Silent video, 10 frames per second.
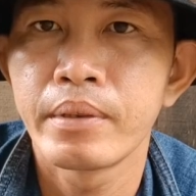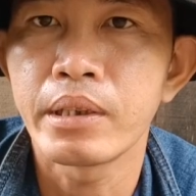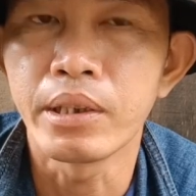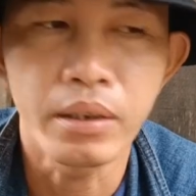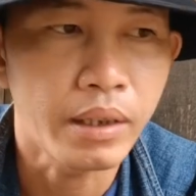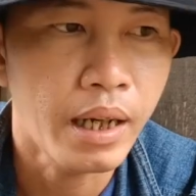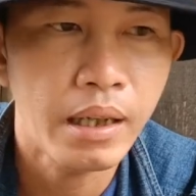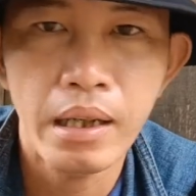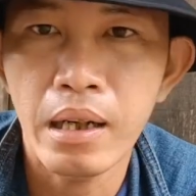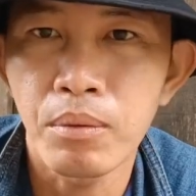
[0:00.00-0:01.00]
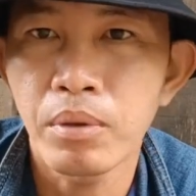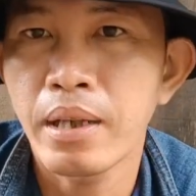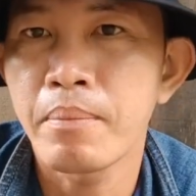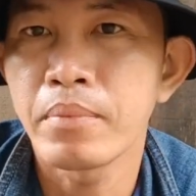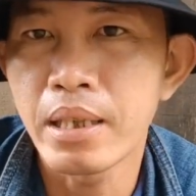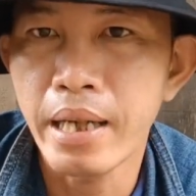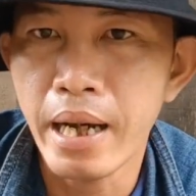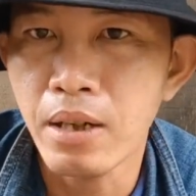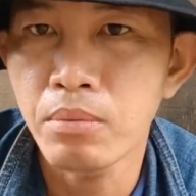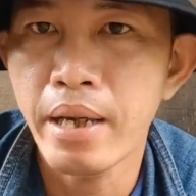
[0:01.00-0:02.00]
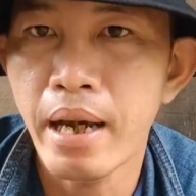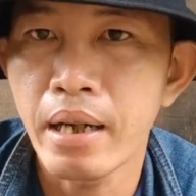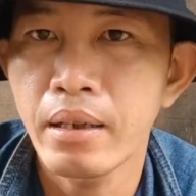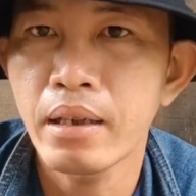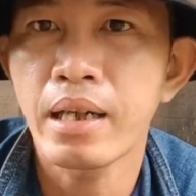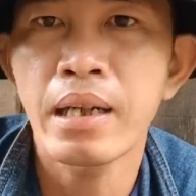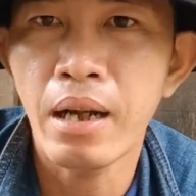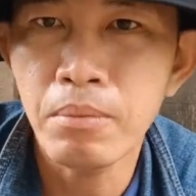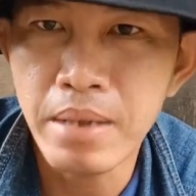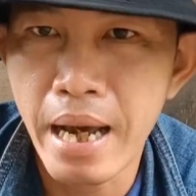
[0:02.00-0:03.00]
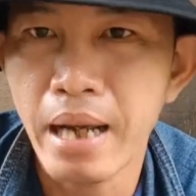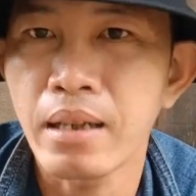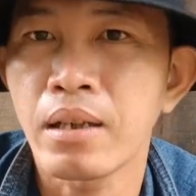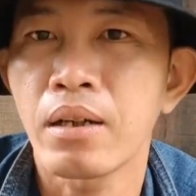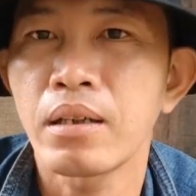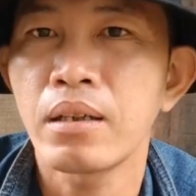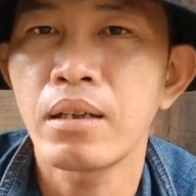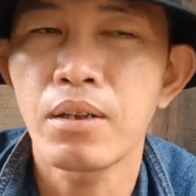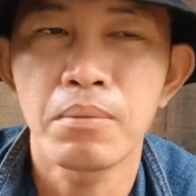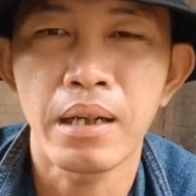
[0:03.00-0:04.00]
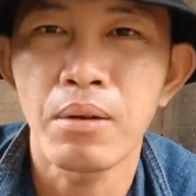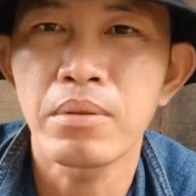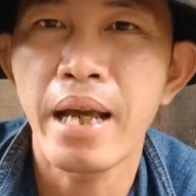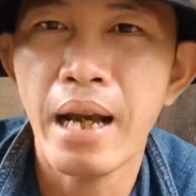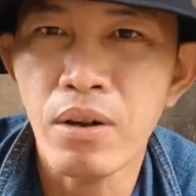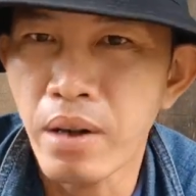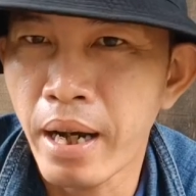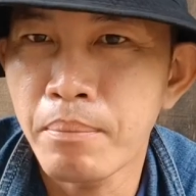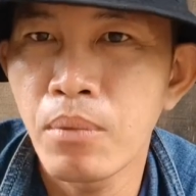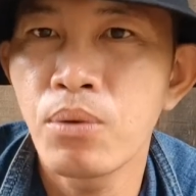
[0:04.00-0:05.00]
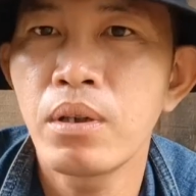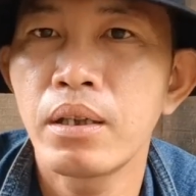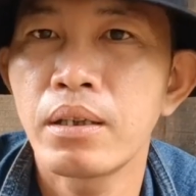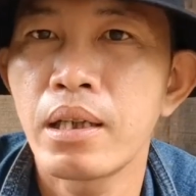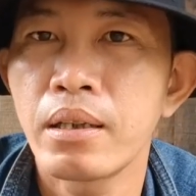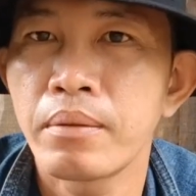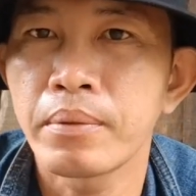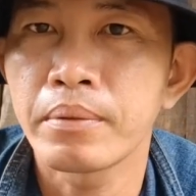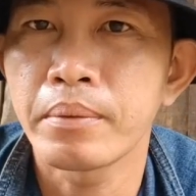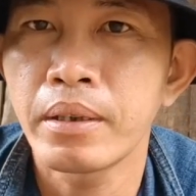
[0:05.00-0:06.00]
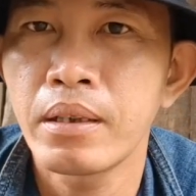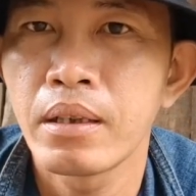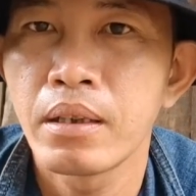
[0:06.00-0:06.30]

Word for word: chửi người ta là không có tâm đi gạt ông già gạt ông già nói chung là ông già còn ham muốn nó chi mà ấy